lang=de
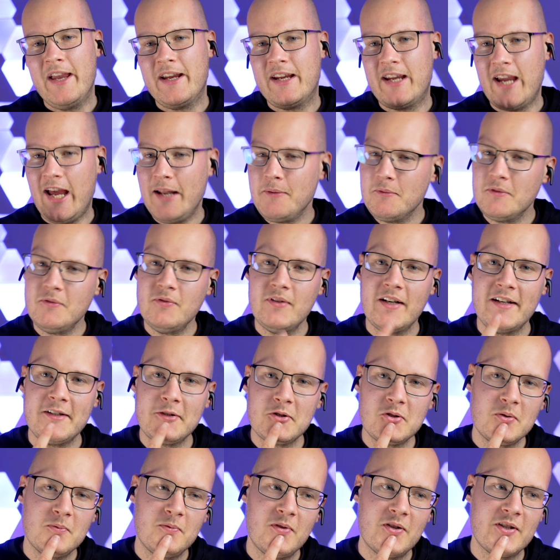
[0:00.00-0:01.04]
Kennen wir vielleicht auch
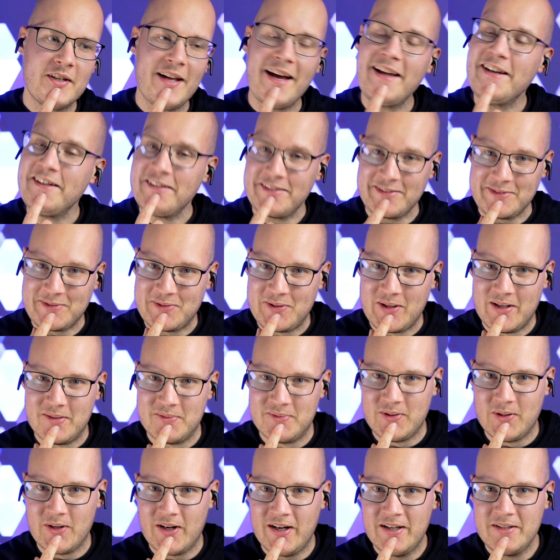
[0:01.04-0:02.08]
schon von anderen
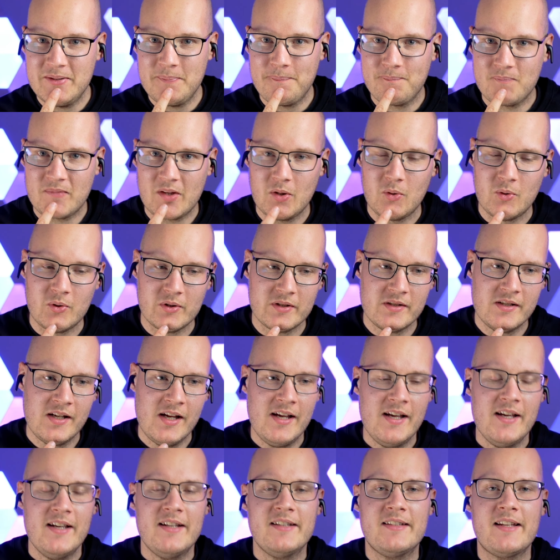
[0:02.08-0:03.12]
Kopfhörern und
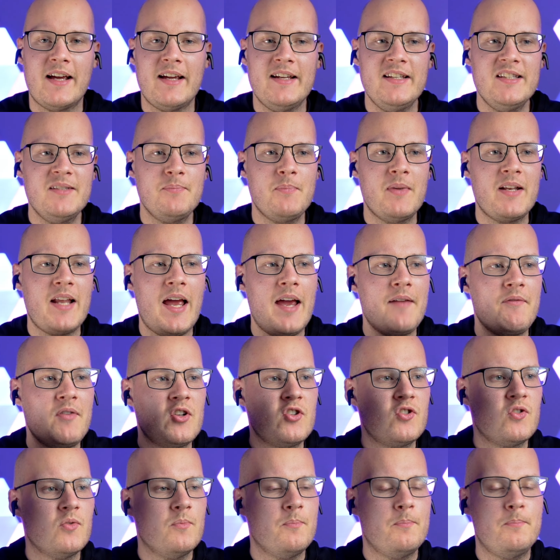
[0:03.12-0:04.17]
da ist man einfach
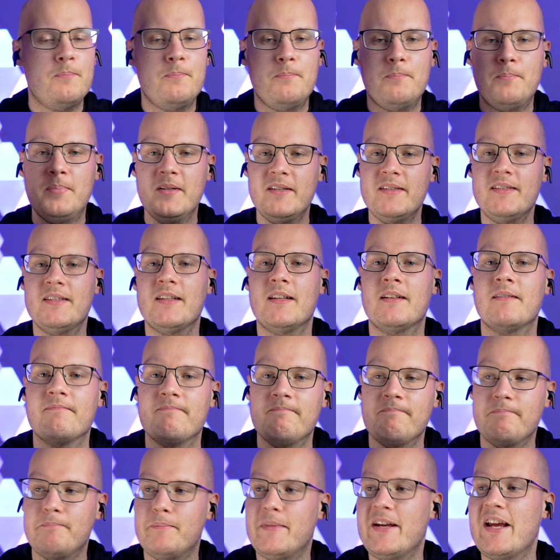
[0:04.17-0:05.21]
so ein bisschen
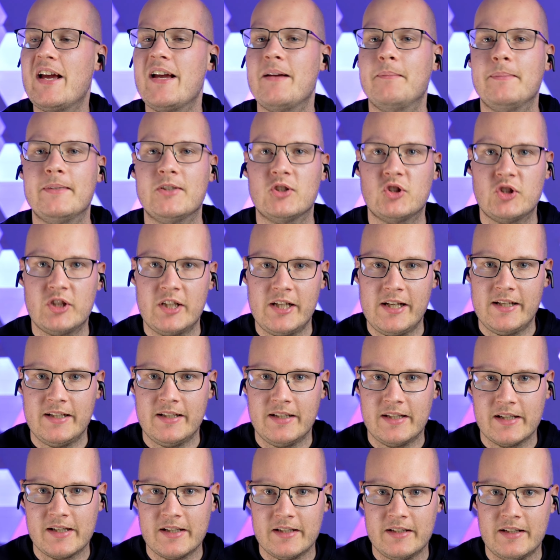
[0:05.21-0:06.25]
mehr im Geschehen
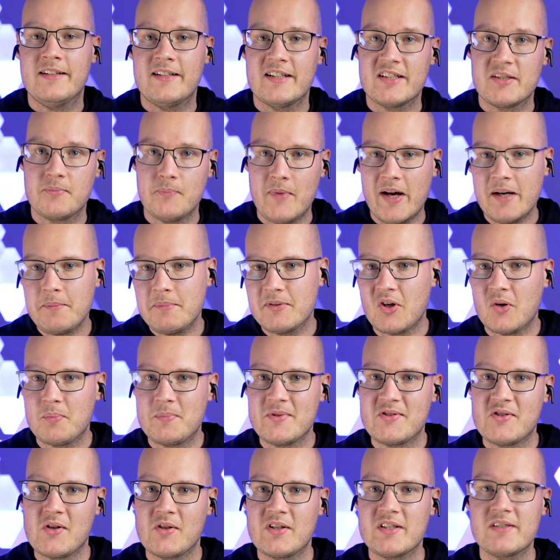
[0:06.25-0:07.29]
drin. Das merkt man auch
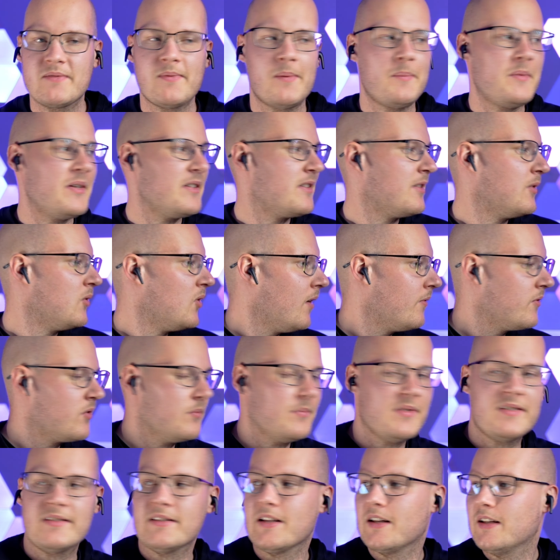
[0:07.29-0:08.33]
besonders, wenn man jetzt den Kopf so ein
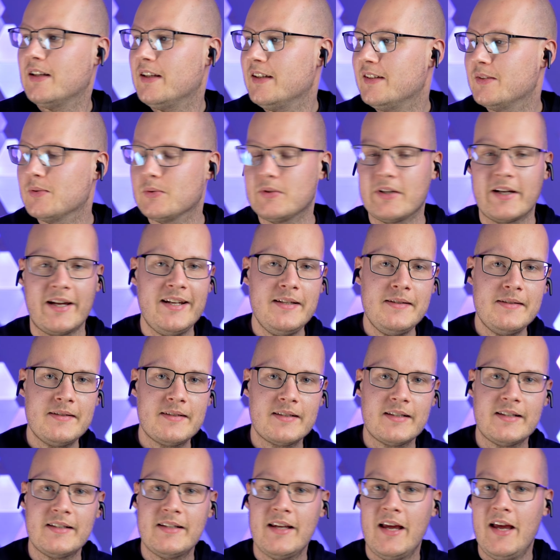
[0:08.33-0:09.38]
bisschen nach links oder rechts
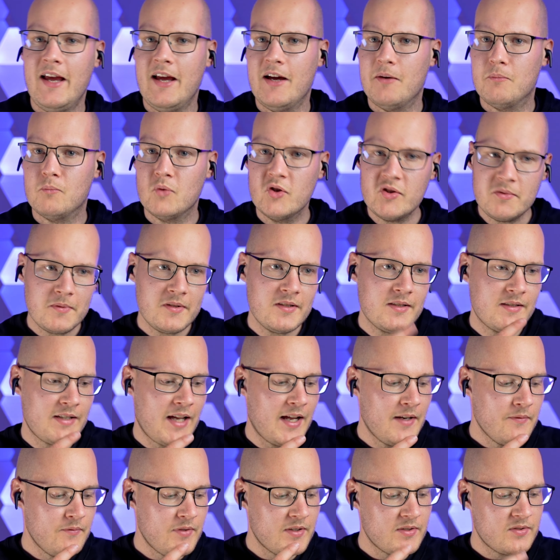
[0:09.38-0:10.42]
dreht. Muss man sich
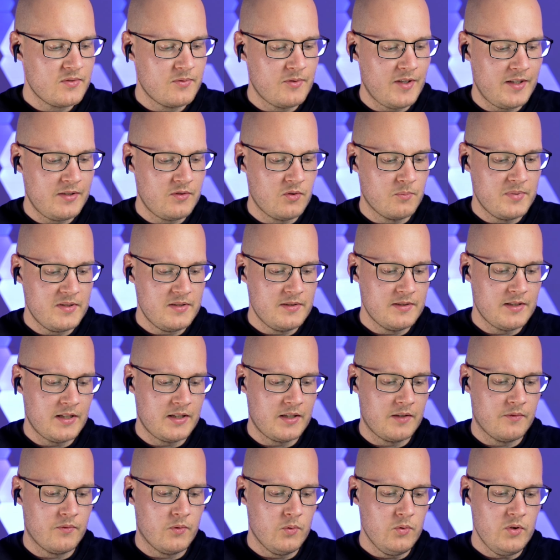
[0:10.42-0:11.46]
anfangs vielleicht so ein bisschen dran
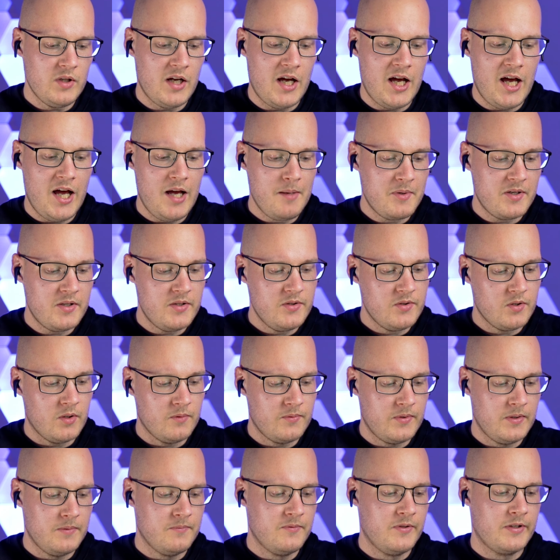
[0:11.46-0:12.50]
gewöhnen, aber ist
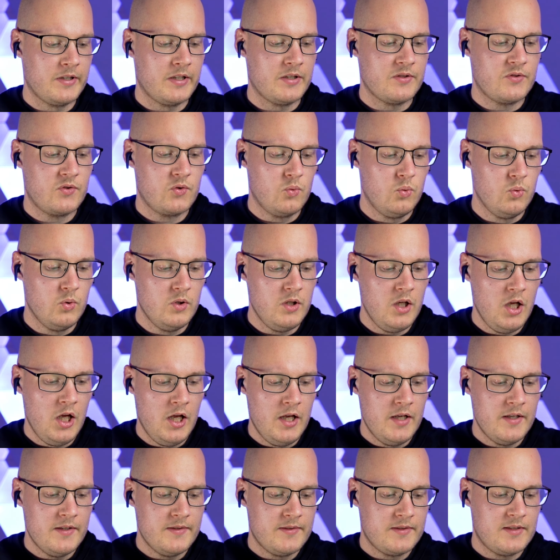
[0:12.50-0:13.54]
auf jeden Fall ganz cool.
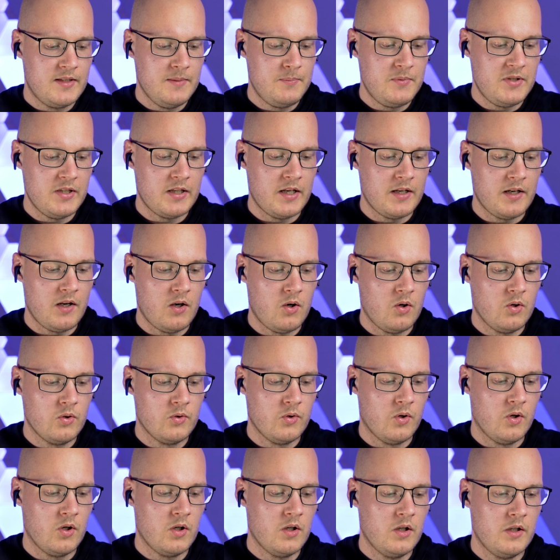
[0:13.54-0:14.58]
Es gibt hier dann auch
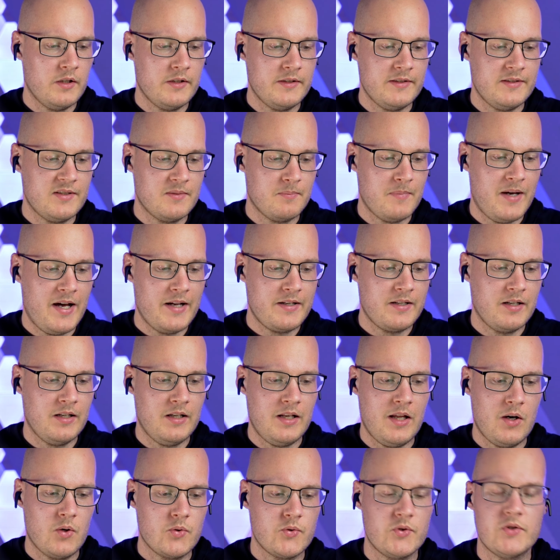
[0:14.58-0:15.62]
noch die Smart
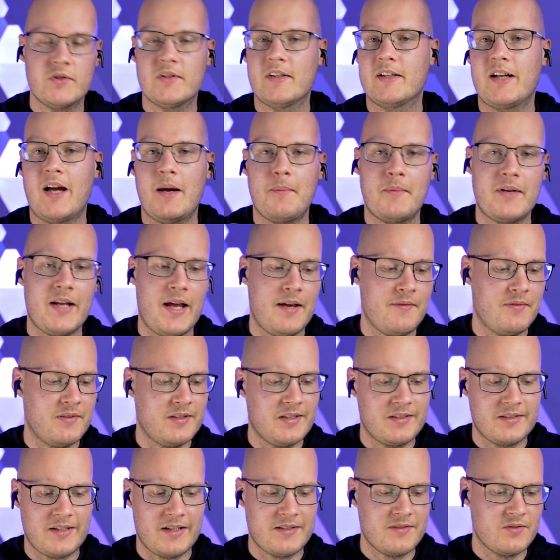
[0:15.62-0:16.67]
Loudness, da kann man einfach
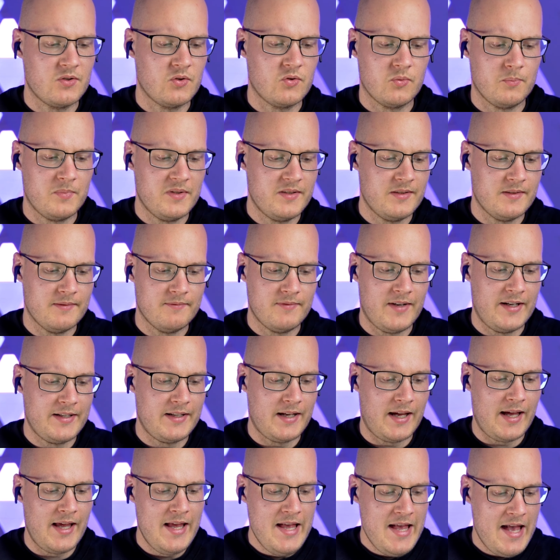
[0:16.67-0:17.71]
das Ganze noch so ein bisschen
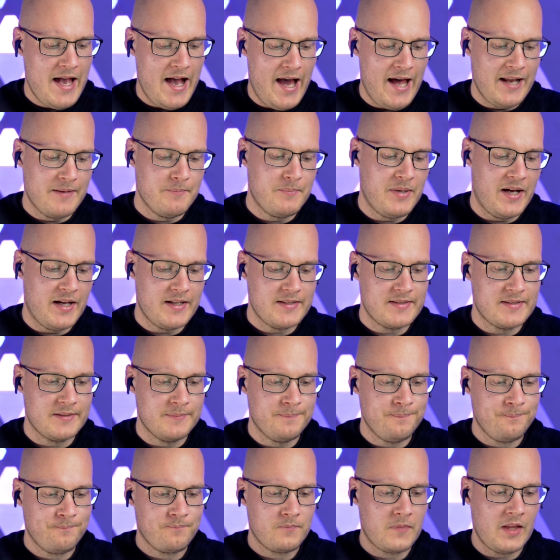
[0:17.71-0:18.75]
weiter
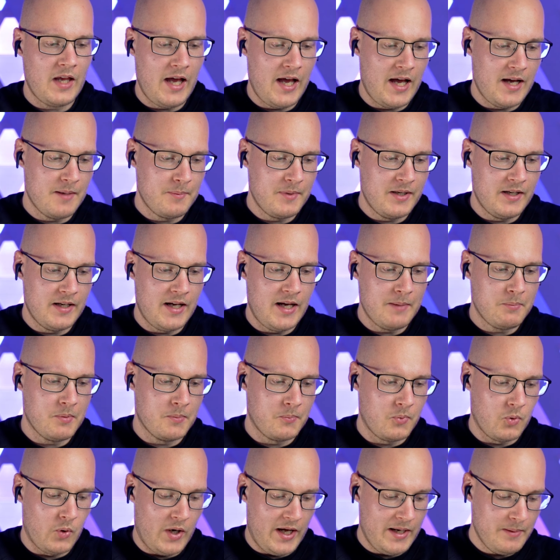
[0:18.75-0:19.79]
anpassen. Aber
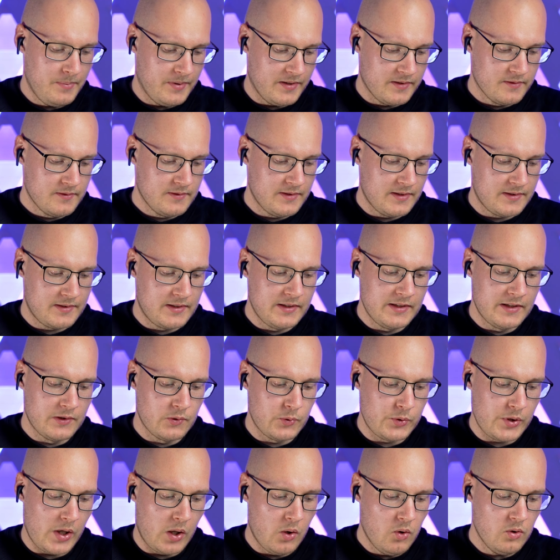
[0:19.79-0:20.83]
apropos anpassen, das geht
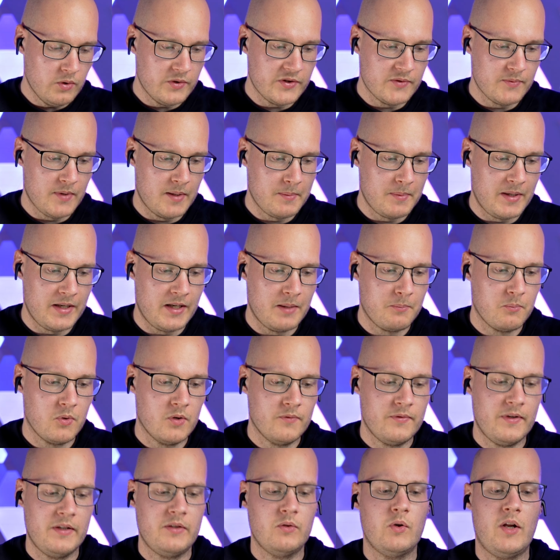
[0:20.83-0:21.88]
natürlich auch und zwar bei der
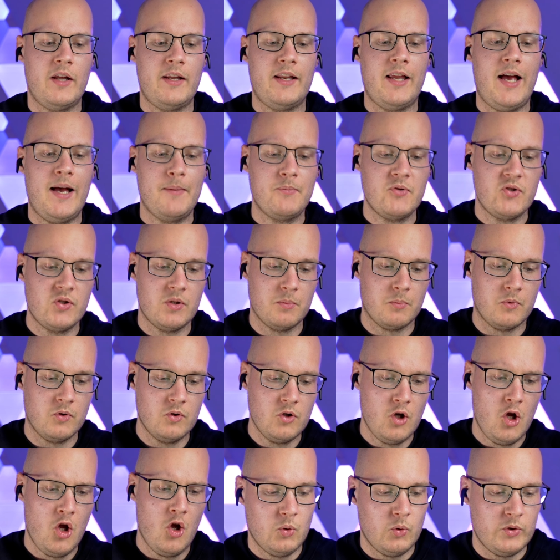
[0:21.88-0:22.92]
professionellen Abstimmung
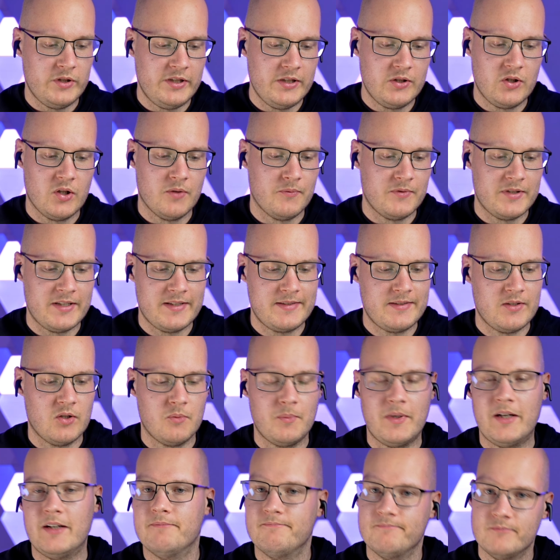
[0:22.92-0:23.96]
und hier können wir das
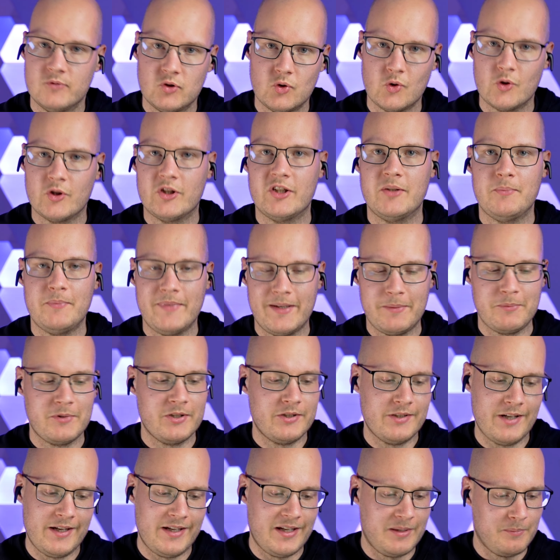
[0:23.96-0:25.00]
nochmal deutlich mehr im
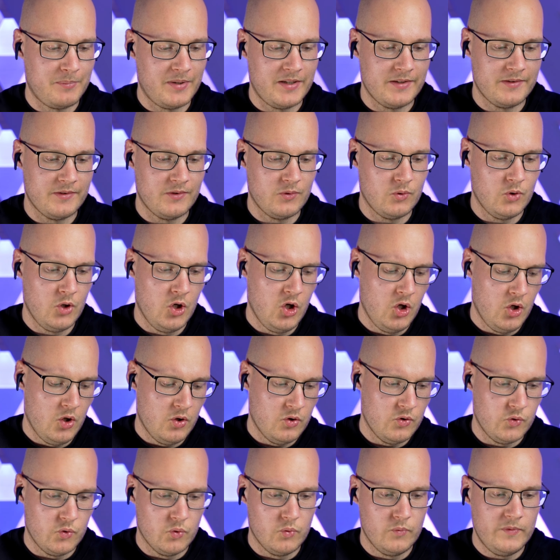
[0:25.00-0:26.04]
Detail anpassen,
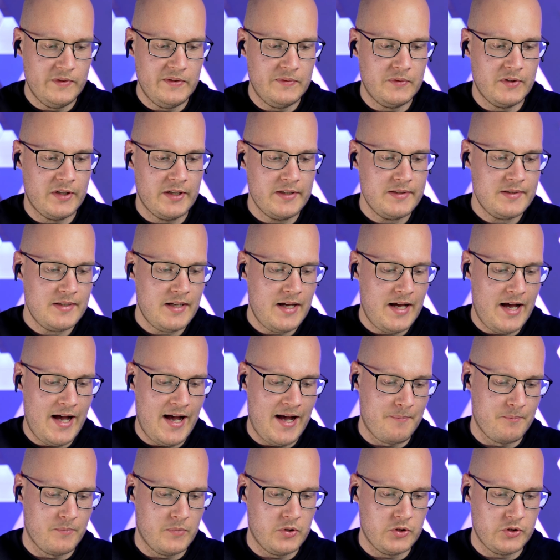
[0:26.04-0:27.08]
so wie wir das
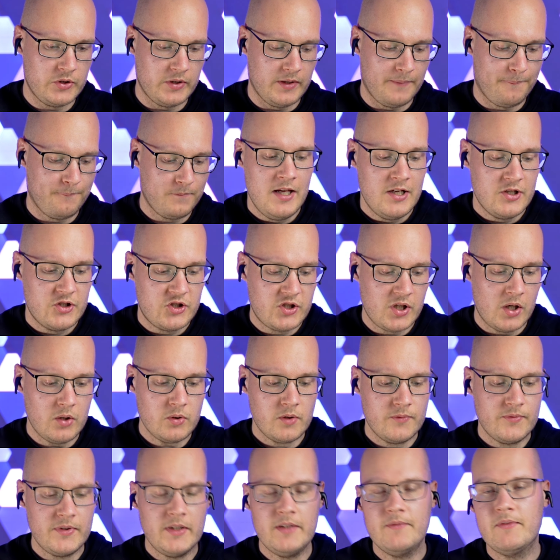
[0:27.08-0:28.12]
haben möchten. Schaut
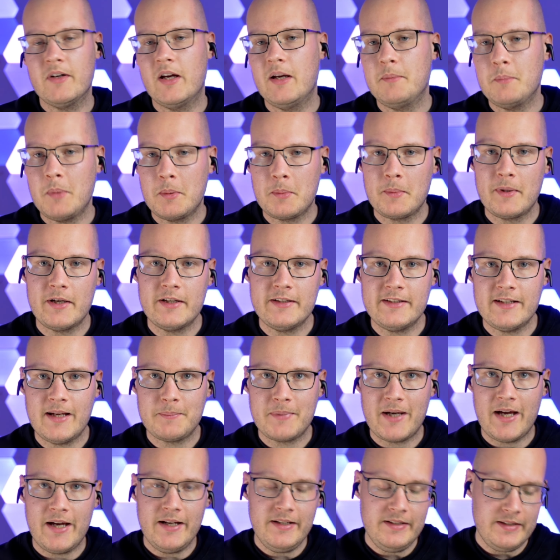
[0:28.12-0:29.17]
auf jeden Fall immer mal in die
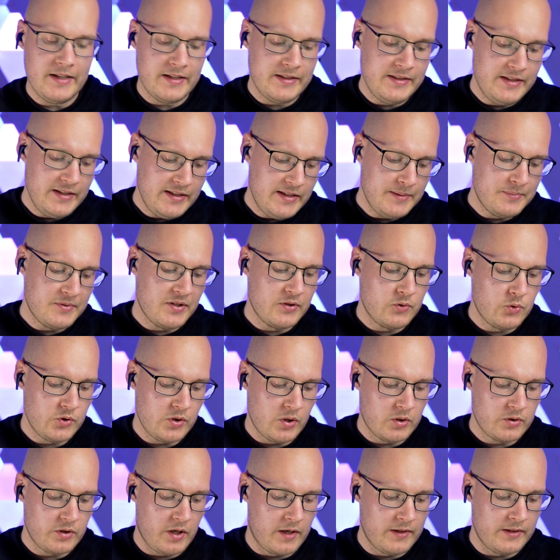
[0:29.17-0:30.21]
App rein, denn hier gibt es natürlich
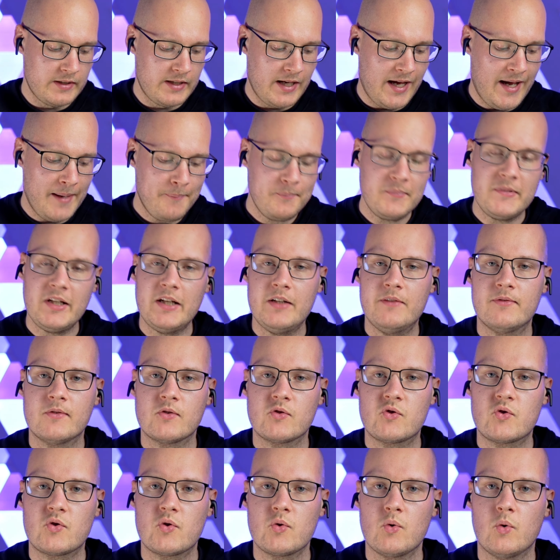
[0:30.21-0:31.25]
auch dann die
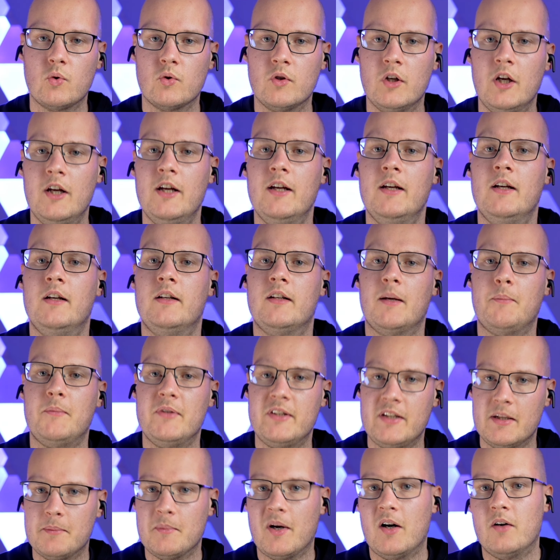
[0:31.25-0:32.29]
Update-Funktion,
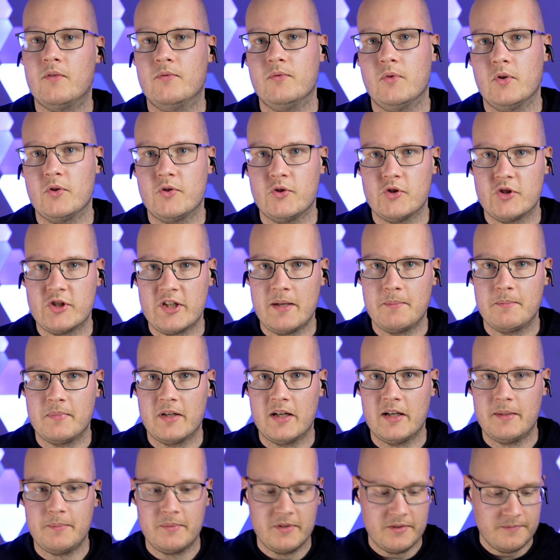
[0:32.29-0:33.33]
damit ihr mal auf dem neuesten Stand
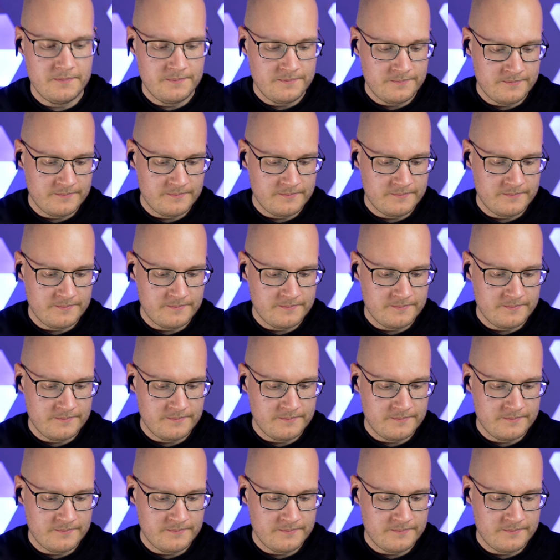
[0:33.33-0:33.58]
bleibt.